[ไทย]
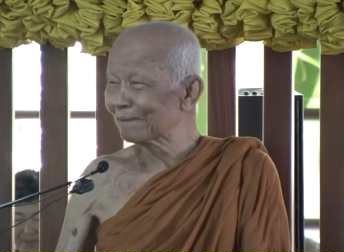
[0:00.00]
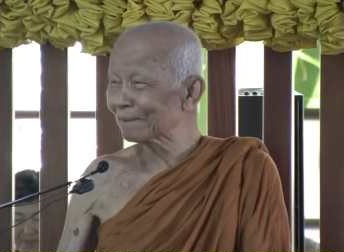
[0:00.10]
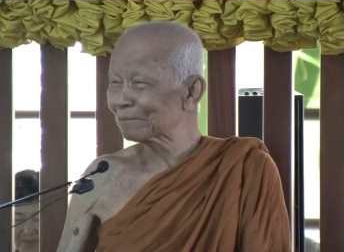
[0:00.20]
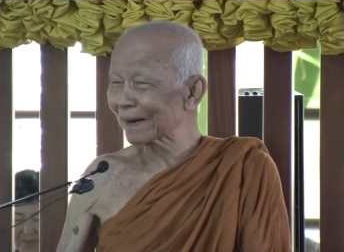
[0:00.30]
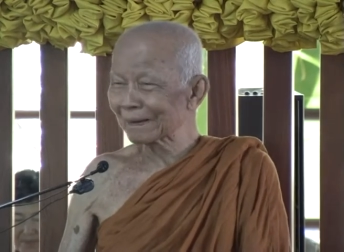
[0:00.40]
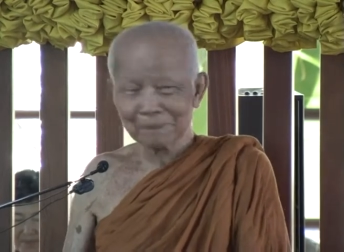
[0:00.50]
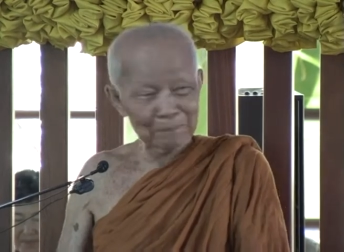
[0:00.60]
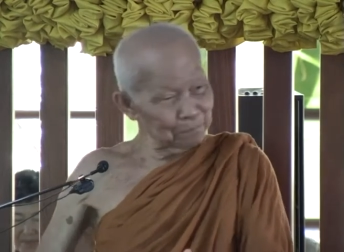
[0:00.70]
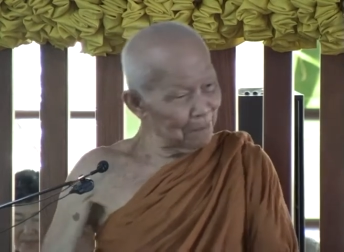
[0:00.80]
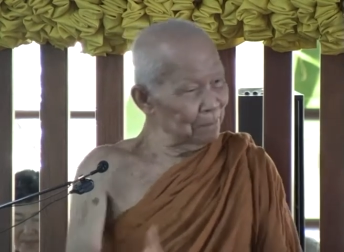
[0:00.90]
มันเป็นอย่างมั
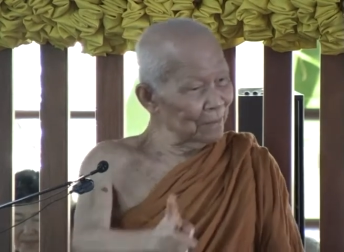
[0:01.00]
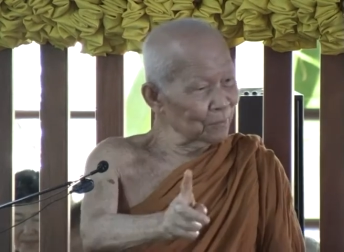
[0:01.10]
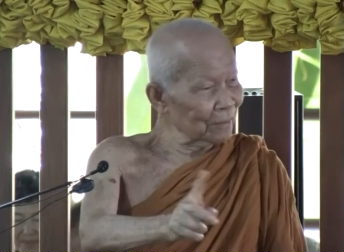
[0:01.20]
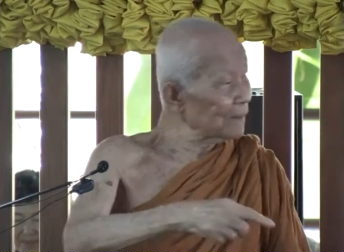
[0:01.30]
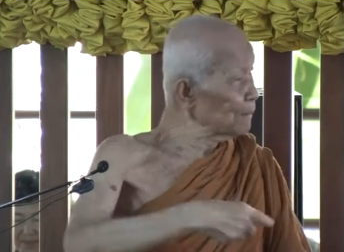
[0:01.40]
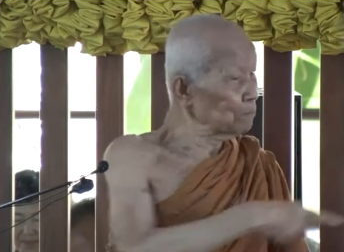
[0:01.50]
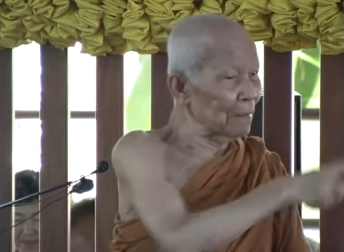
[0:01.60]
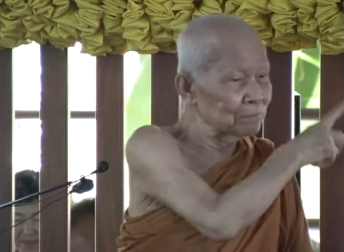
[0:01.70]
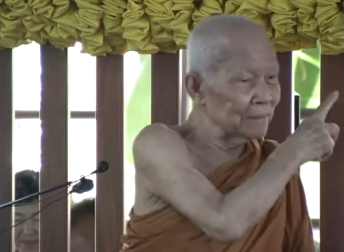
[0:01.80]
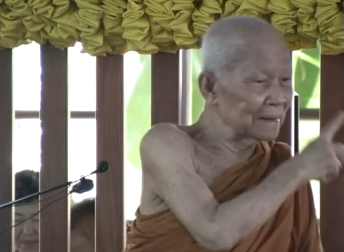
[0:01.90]
นปึ๊บไปดูแล้ว
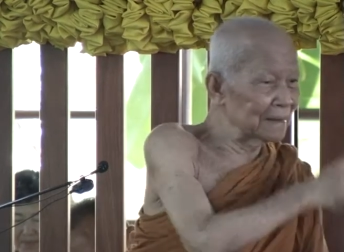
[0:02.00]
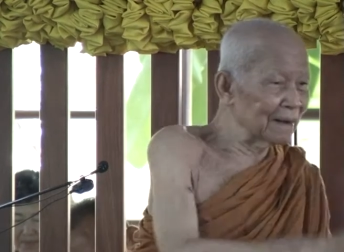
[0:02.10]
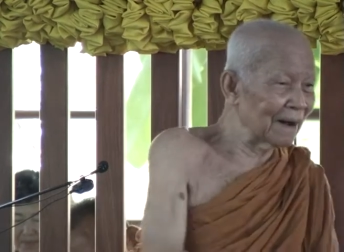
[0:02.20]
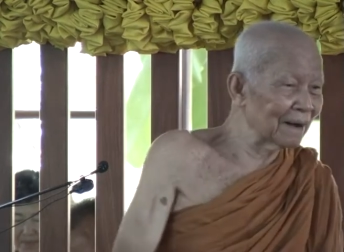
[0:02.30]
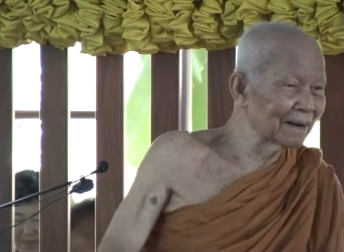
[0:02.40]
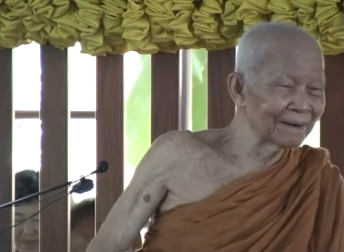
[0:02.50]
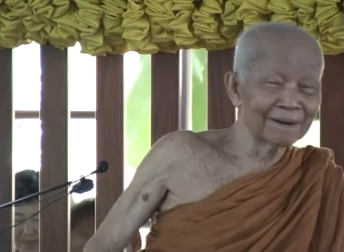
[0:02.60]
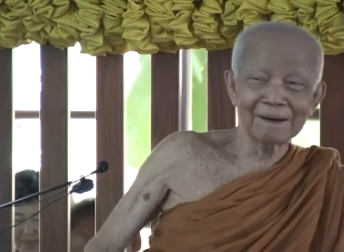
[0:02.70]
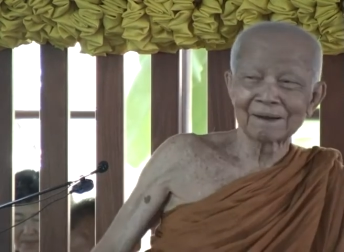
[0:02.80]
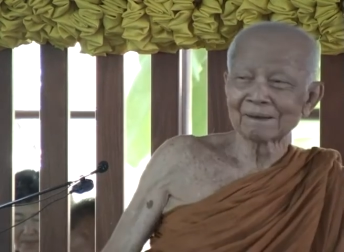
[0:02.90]
ปึ๊บไปนี่นะเออ